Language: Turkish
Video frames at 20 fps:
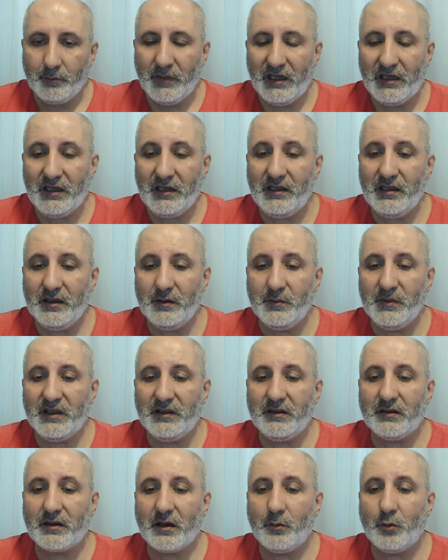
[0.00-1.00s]
Melih
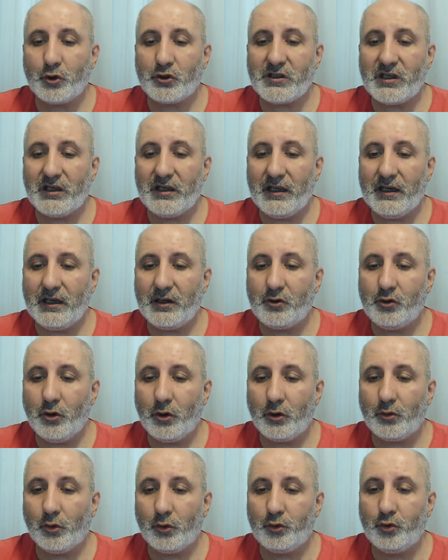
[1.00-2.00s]
27 Ramos'a gerek
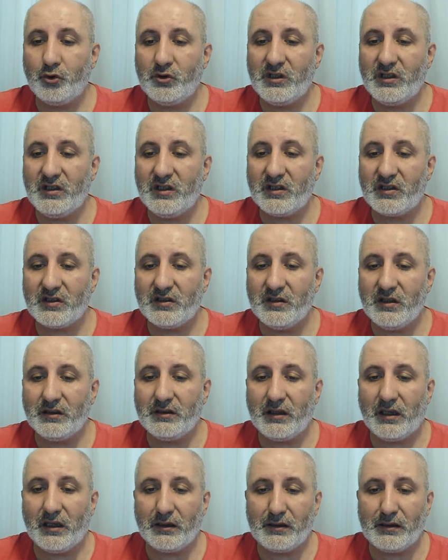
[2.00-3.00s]
yok. 37
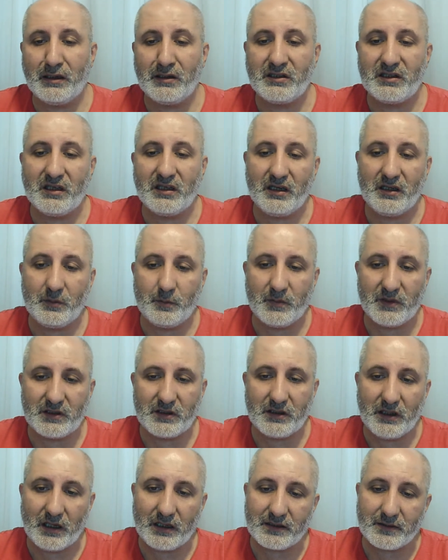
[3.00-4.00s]
yaşında daha gençlere
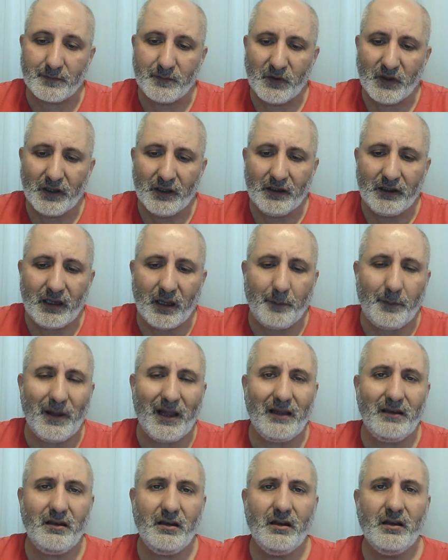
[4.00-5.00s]
gitmesi lazım.
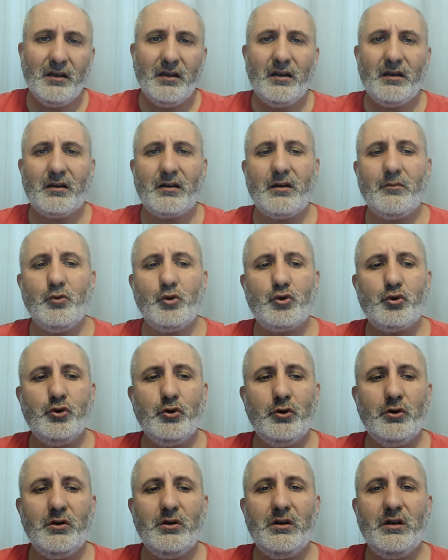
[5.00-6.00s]
Ya ben
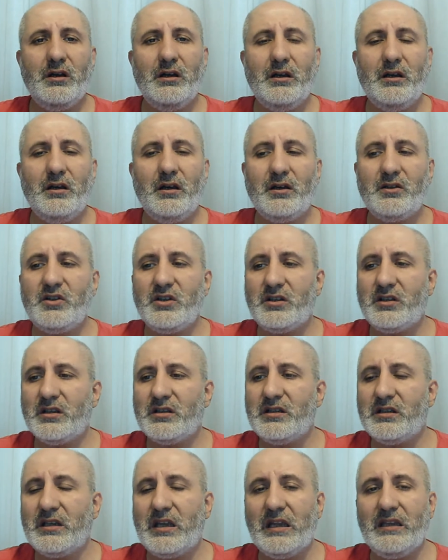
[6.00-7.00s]
Ramos'u e,
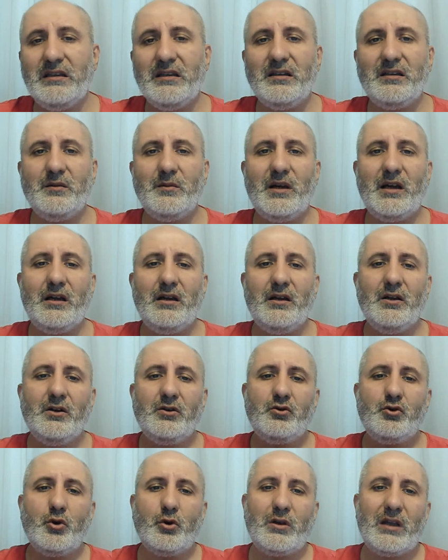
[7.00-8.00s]
açıkçası kendi adıma
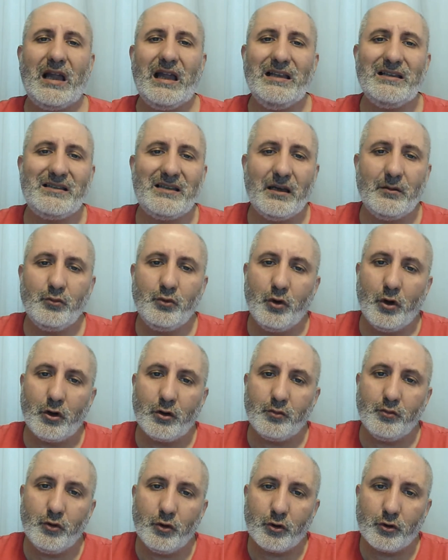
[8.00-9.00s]
çok elzem
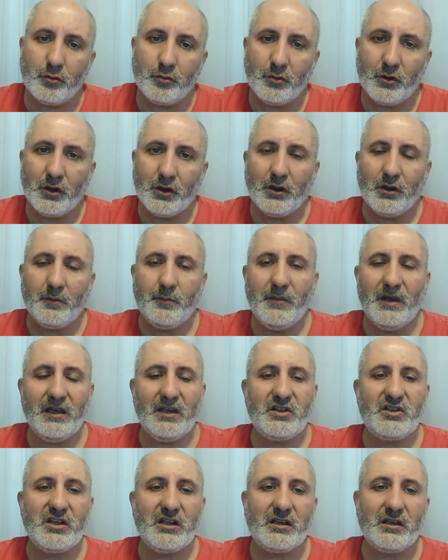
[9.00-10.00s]
görmüyorum.
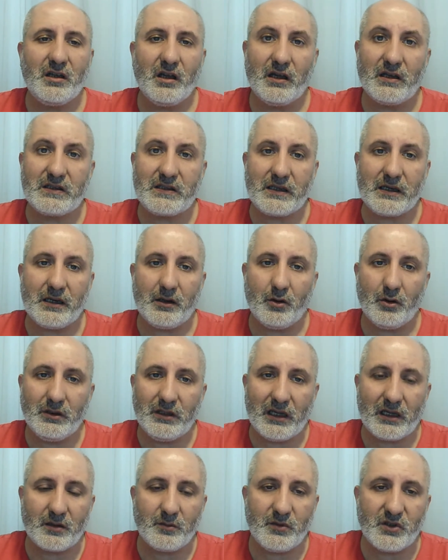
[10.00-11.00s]
Menajeri Galatasaray'a
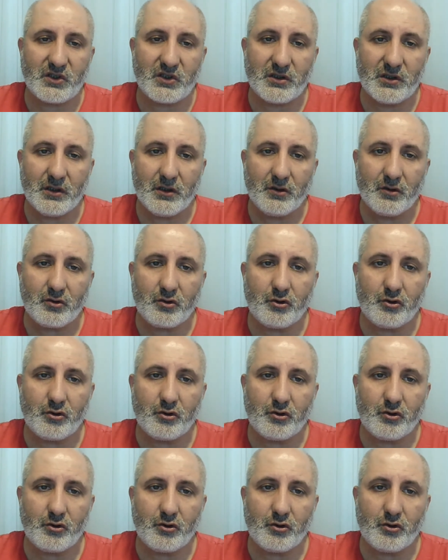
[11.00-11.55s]
önermiş.